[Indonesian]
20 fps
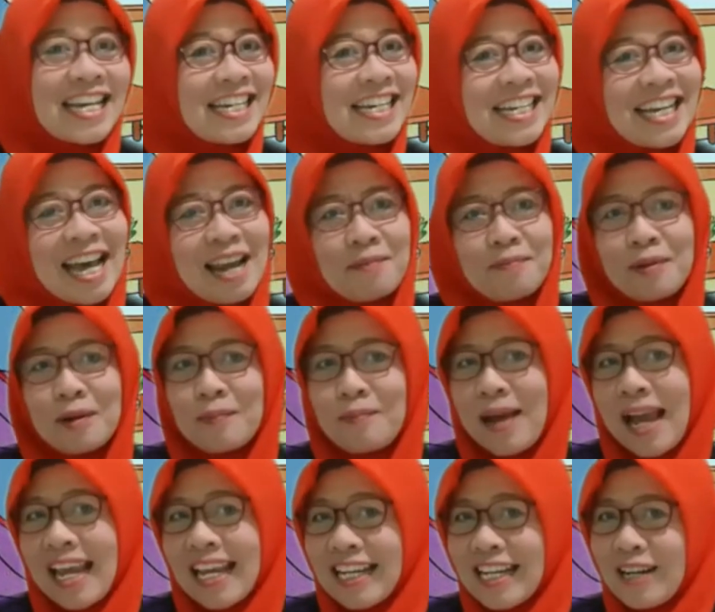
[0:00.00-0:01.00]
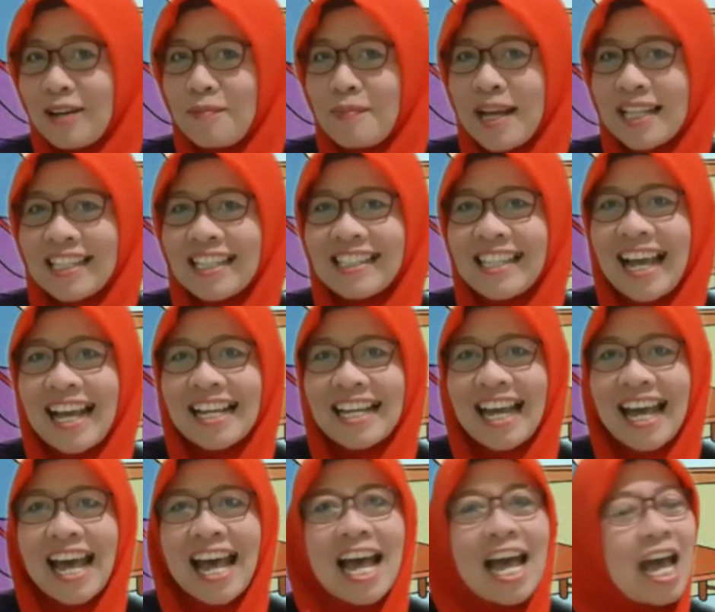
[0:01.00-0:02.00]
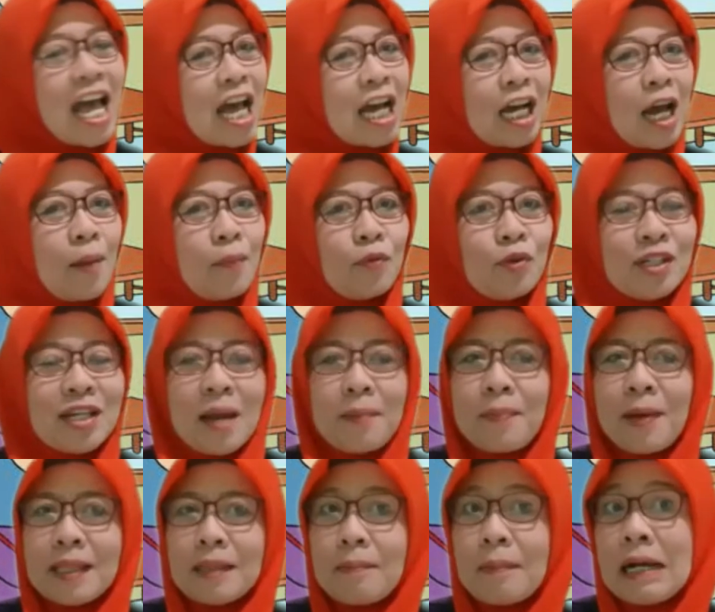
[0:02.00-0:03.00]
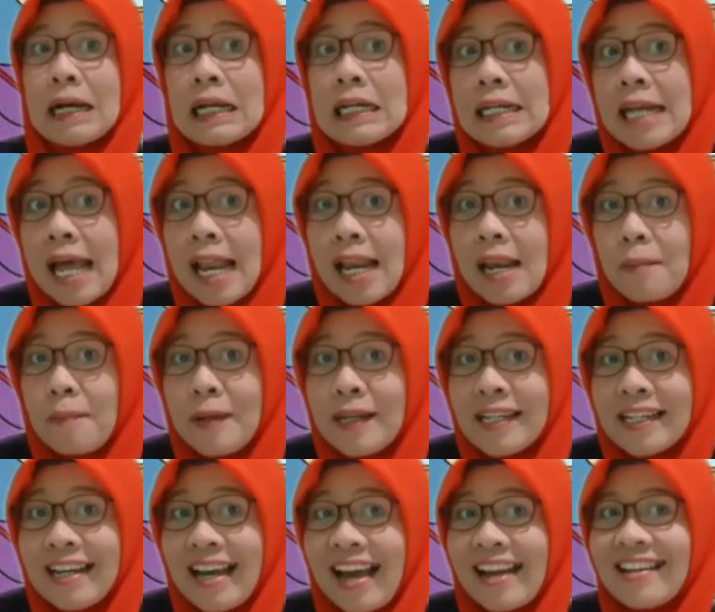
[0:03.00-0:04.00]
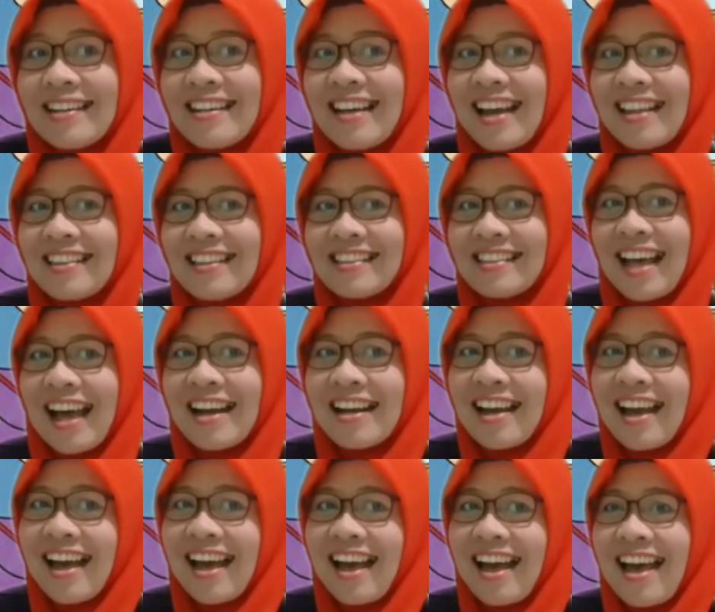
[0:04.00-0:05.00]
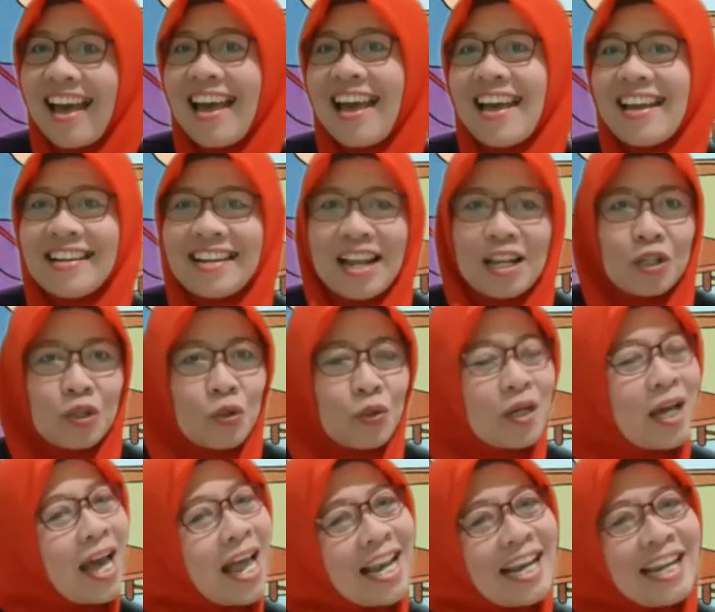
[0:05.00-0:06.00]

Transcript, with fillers: Dengan bermain di rumah tetangga, kamu dapat mengenal lebih dekat dengan tetangga dan juga